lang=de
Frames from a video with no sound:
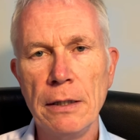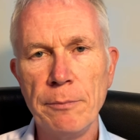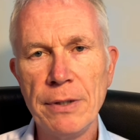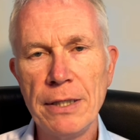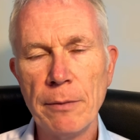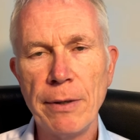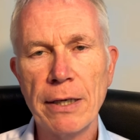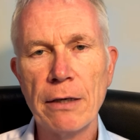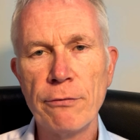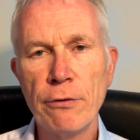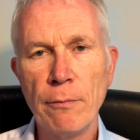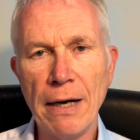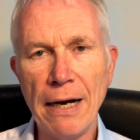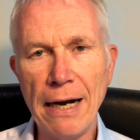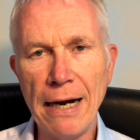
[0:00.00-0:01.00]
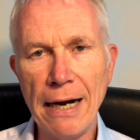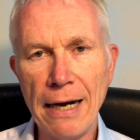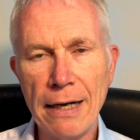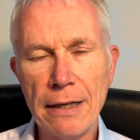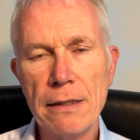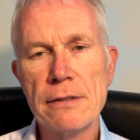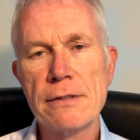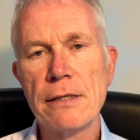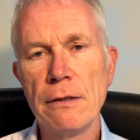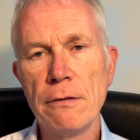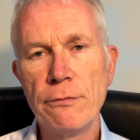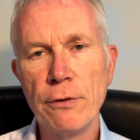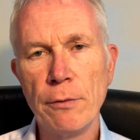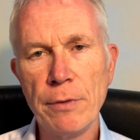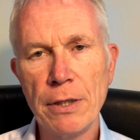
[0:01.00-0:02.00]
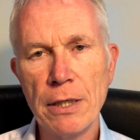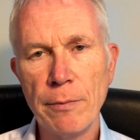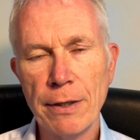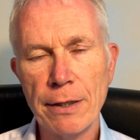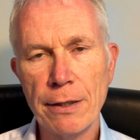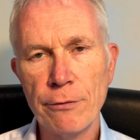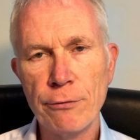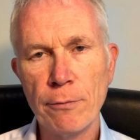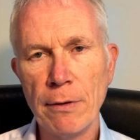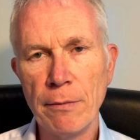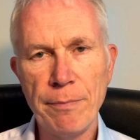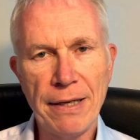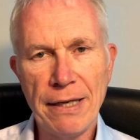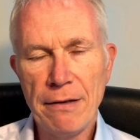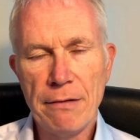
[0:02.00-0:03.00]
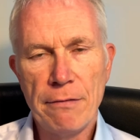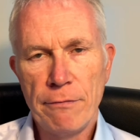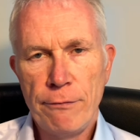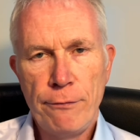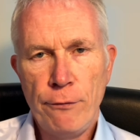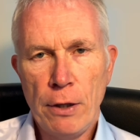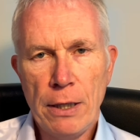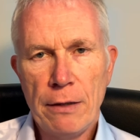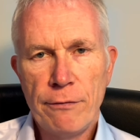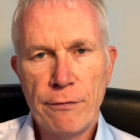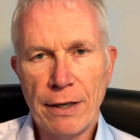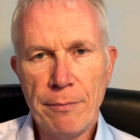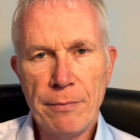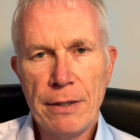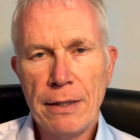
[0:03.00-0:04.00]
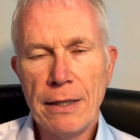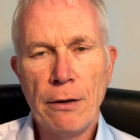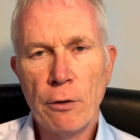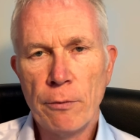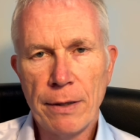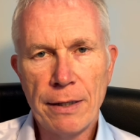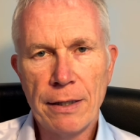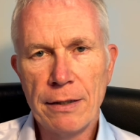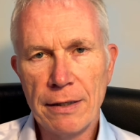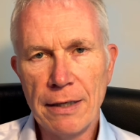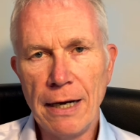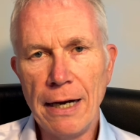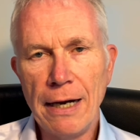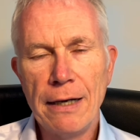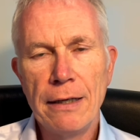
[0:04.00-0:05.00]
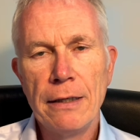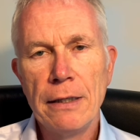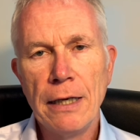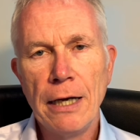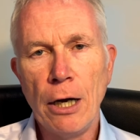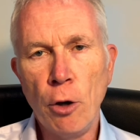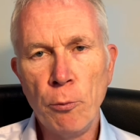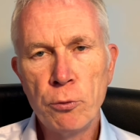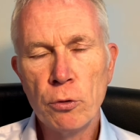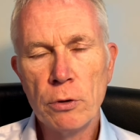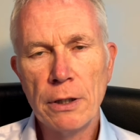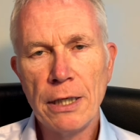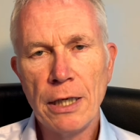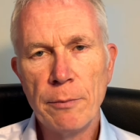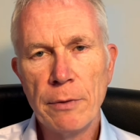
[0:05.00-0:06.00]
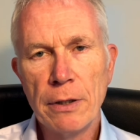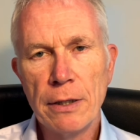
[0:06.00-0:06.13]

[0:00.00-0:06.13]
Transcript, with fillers: Mitarbeiter Firma A sind für Mitarbeiter der Firma B völlig Fremde, auch wenn A Hauptunternehmer